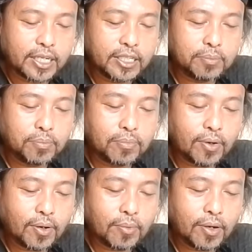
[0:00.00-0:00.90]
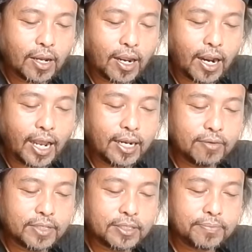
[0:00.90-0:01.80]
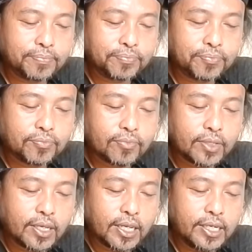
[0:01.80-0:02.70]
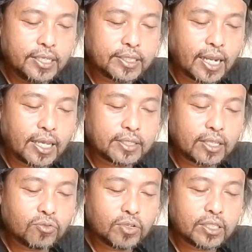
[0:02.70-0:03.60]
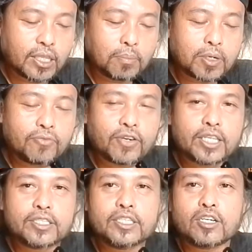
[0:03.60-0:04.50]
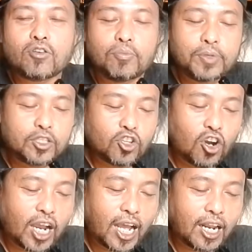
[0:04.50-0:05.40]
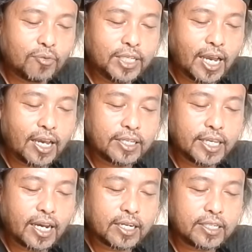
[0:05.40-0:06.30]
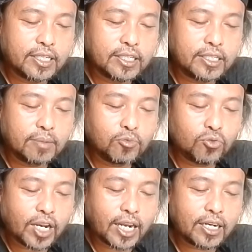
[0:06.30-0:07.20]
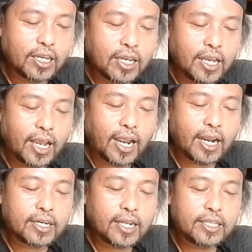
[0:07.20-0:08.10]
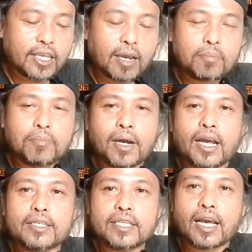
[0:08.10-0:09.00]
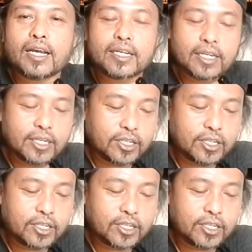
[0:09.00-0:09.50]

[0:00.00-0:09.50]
Bani Alawi ini salah satu kitab referensi Robitoh Alawiyah yang ditemukan adanya banyak